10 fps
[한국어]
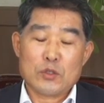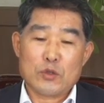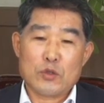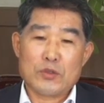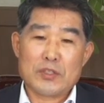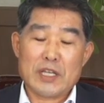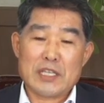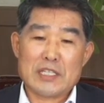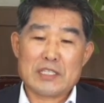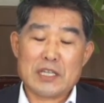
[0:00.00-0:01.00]

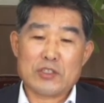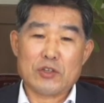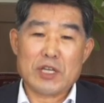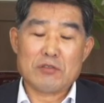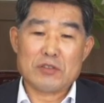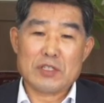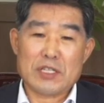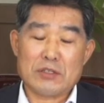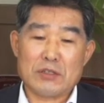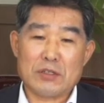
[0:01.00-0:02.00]
교원들의 인사 전횡으로
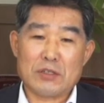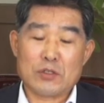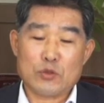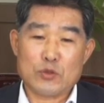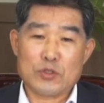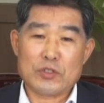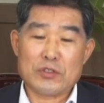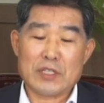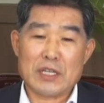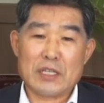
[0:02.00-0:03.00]
인해서
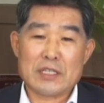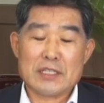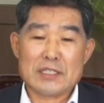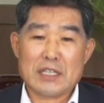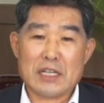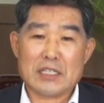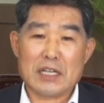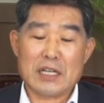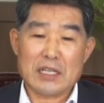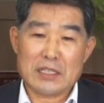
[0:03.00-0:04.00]
교직원들의
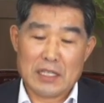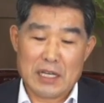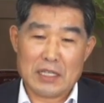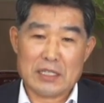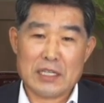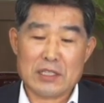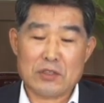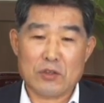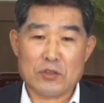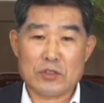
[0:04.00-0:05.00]
사기가 빠르게
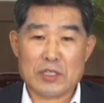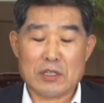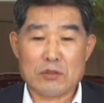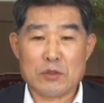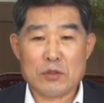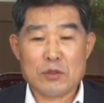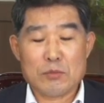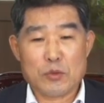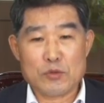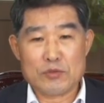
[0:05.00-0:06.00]
떨어졌다고
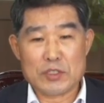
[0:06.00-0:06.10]
볼 수